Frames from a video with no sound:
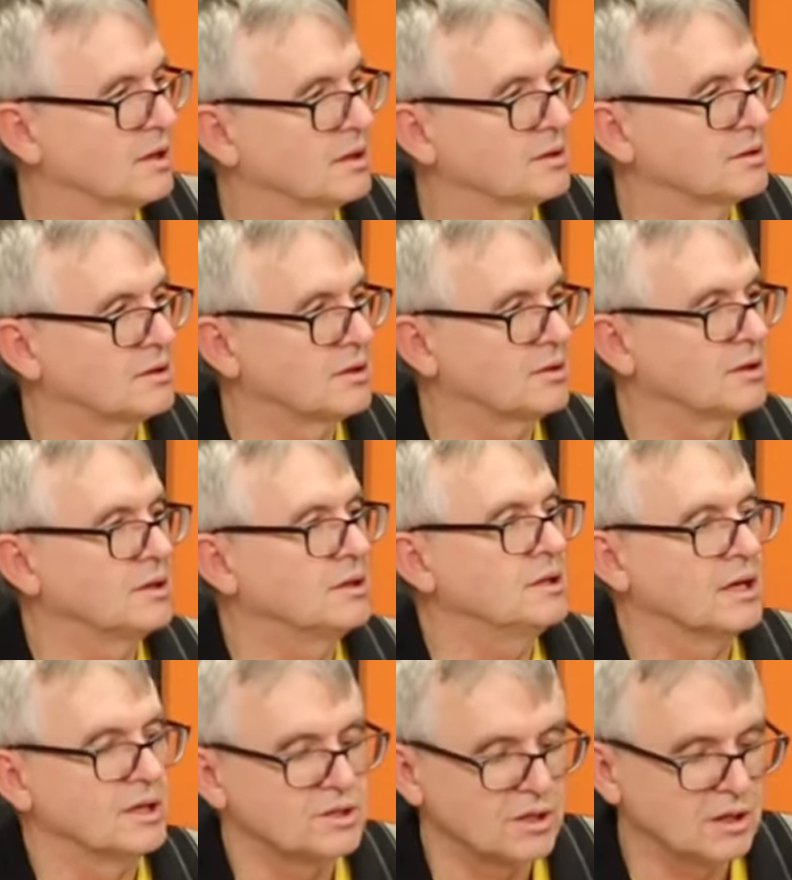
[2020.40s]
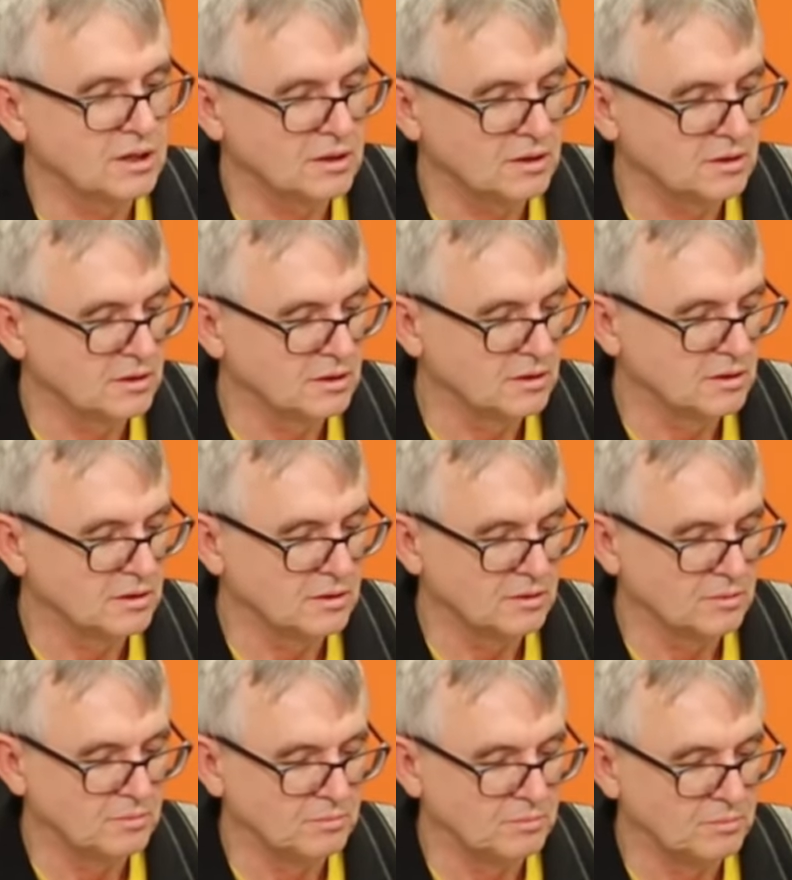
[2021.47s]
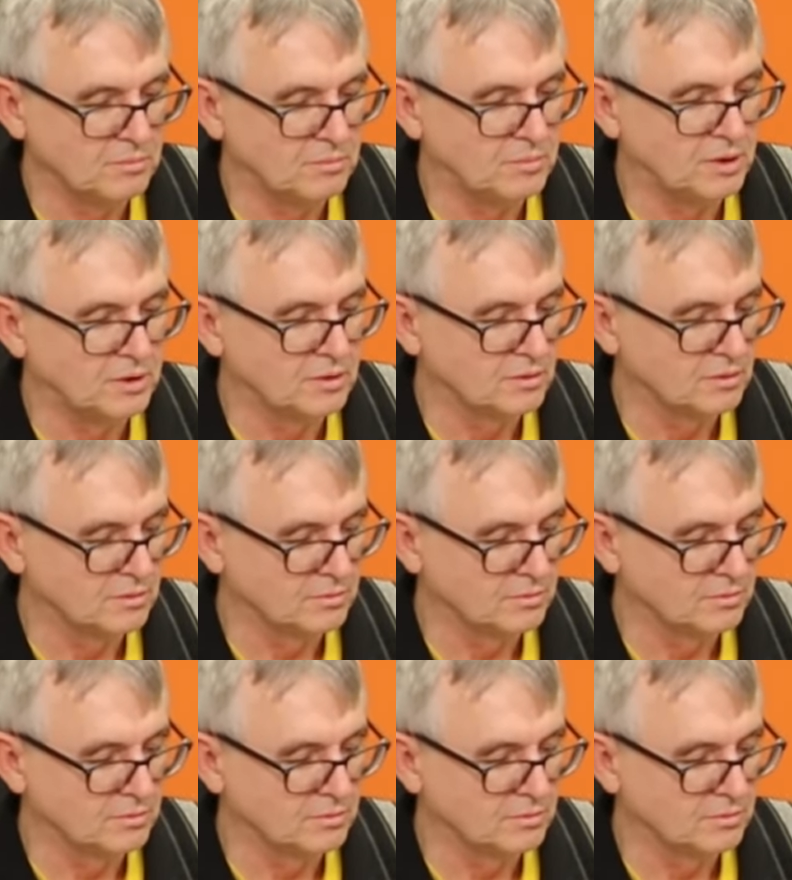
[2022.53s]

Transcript: tak trochę Dobra. inaczej, e, bo